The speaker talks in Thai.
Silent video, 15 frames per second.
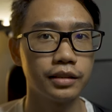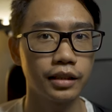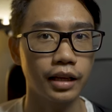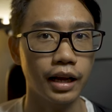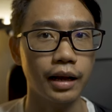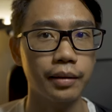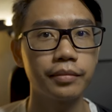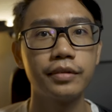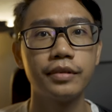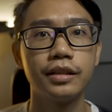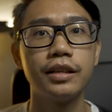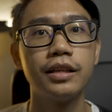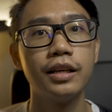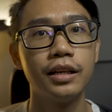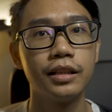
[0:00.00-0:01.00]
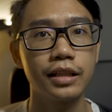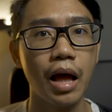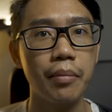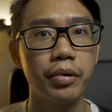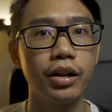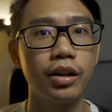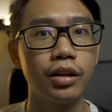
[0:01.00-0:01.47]
นะครับ
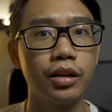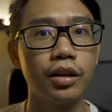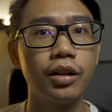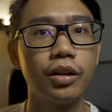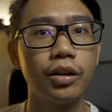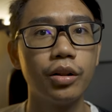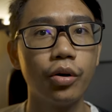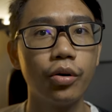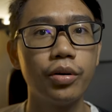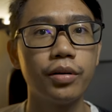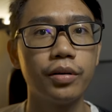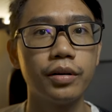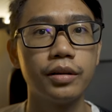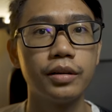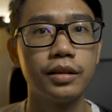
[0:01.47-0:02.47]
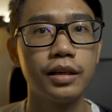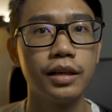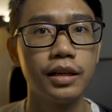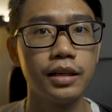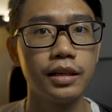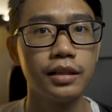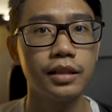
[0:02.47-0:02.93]
ถ้าเป็นรุ่น
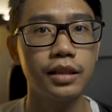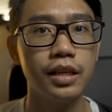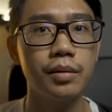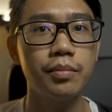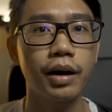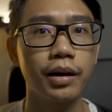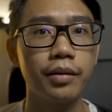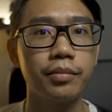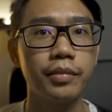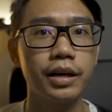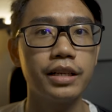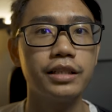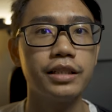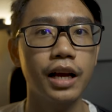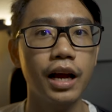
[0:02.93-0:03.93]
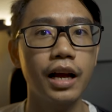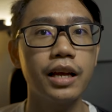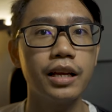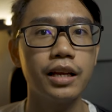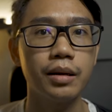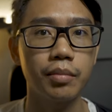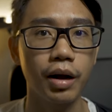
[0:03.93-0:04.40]
ที่มันไม่ใช่
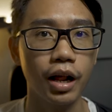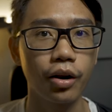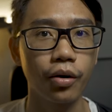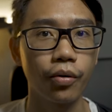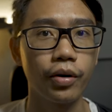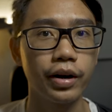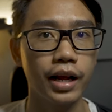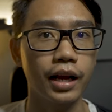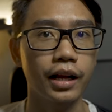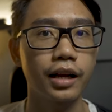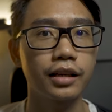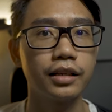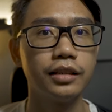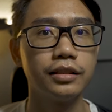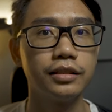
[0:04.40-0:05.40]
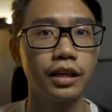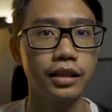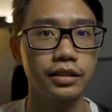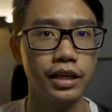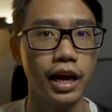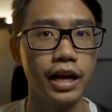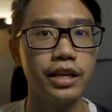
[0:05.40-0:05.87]
บาโลเนี่ย ก็คือจะ
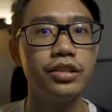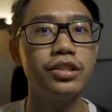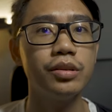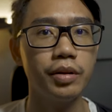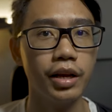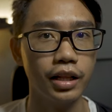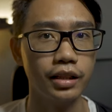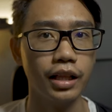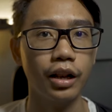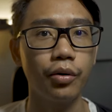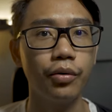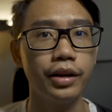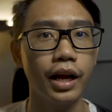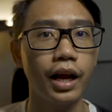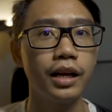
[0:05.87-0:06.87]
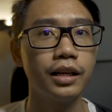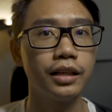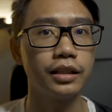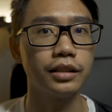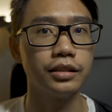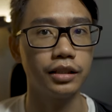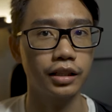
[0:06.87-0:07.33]
ใช้ GPS แต่รุ่นเนี้ย
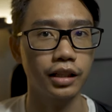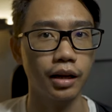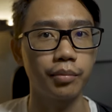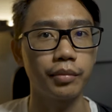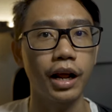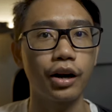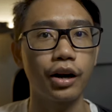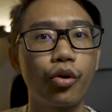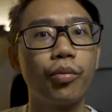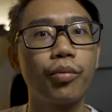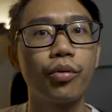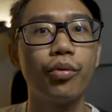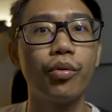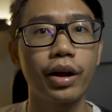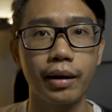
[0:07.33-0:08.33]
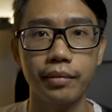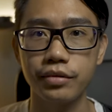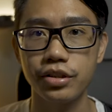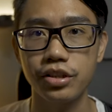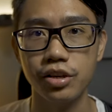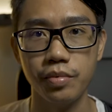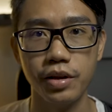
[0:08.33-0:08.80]
คือจะทำควบคู่กับ
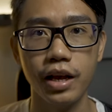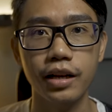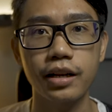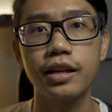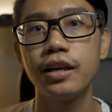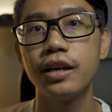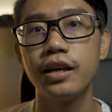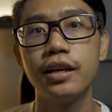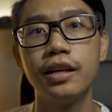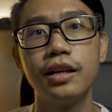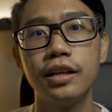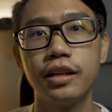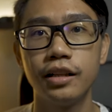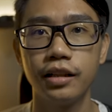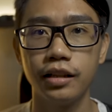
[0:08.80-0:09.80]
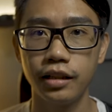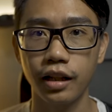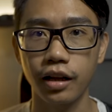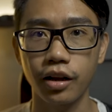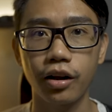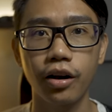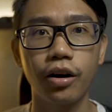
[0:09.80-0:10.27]
GPS
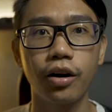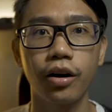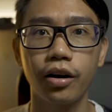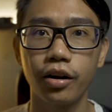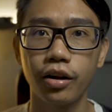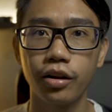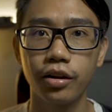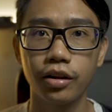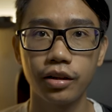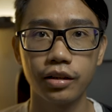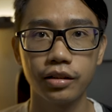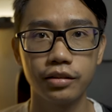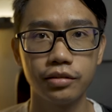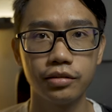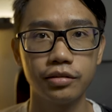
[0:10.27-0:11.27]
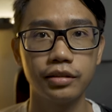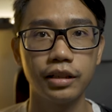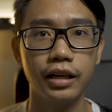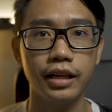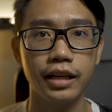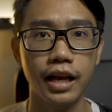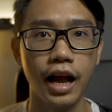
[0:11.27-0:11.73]
แล้วก็
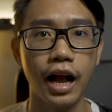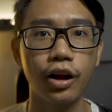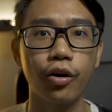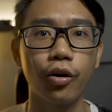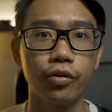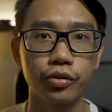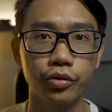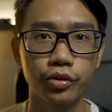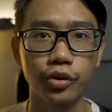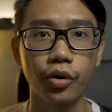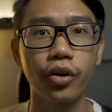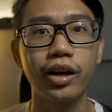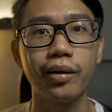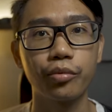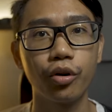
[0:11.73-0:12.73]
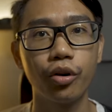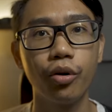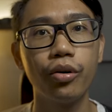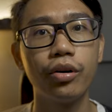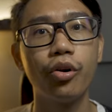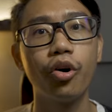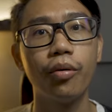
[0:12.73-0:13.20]
นาฬิกาของซุนโต้กับทุน
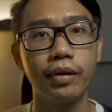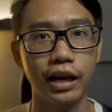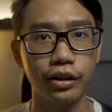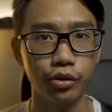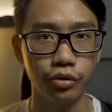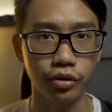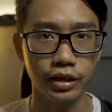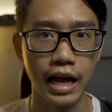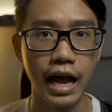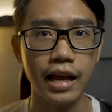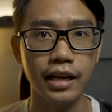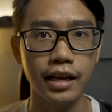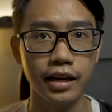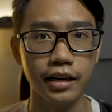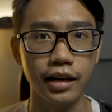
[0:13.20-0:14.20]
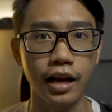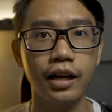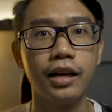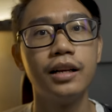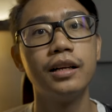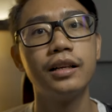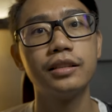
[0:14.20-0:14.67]
รุ่น รวมทั้งซุนโตนายเองเนี่ย
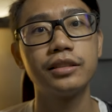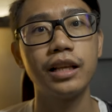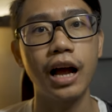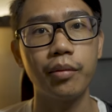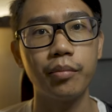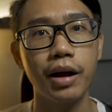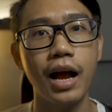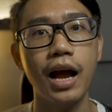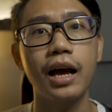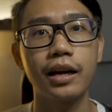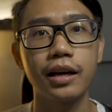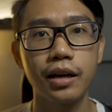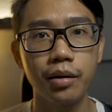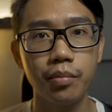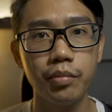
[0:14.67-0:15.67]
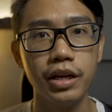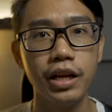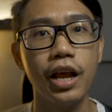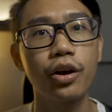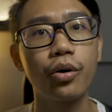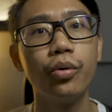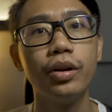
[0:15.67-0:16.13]
สามารถมี
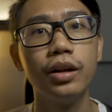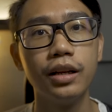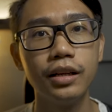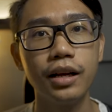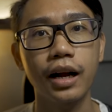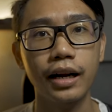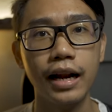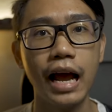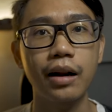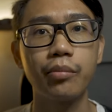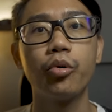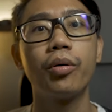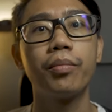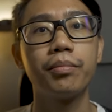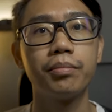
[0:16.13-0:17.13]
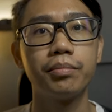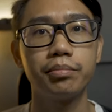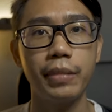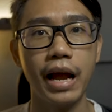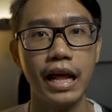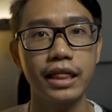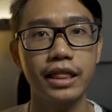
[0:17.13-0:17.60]
ให้คุณเลือกได้ทั้งหมด
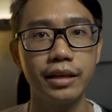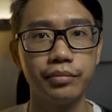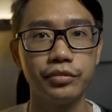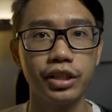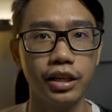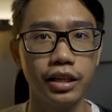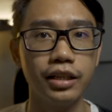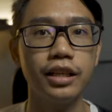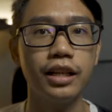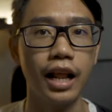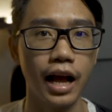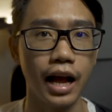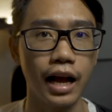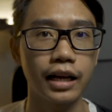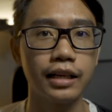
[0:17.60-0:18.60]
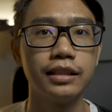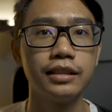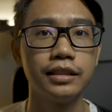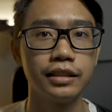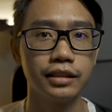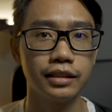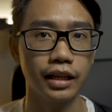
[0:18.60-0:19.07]
8 ติดชนิดกีฬา
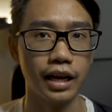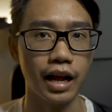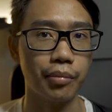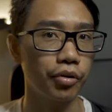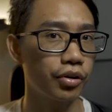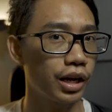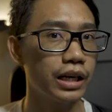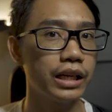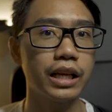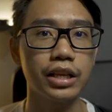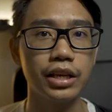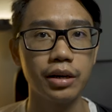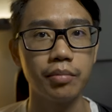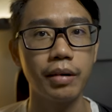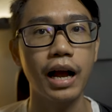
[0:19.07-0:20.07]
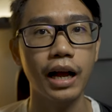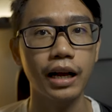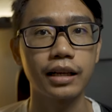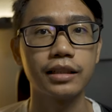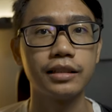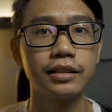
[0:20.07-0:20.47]
นะครับค่อนข้างที่จะเยอะมาก